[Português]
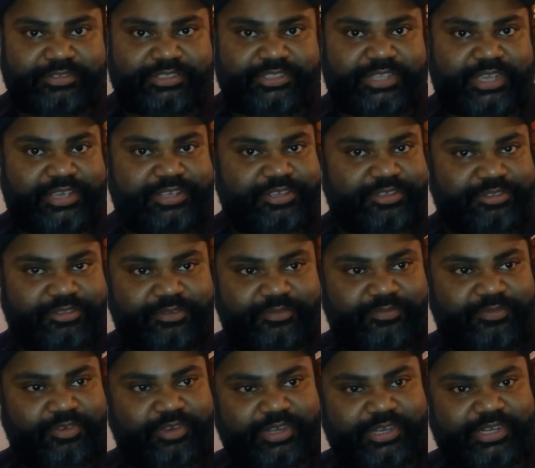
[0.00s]
Se a intro
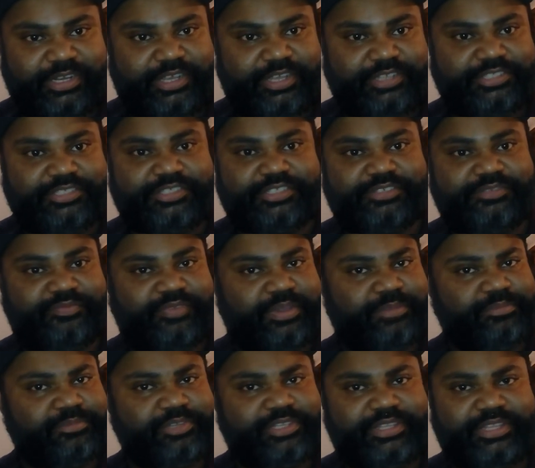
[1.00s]
for grande, se tiver
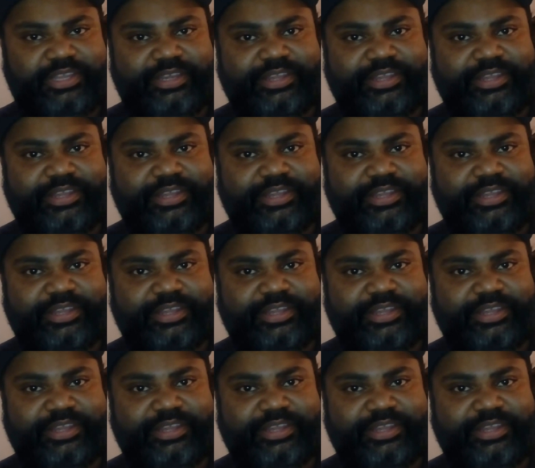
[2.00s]
muita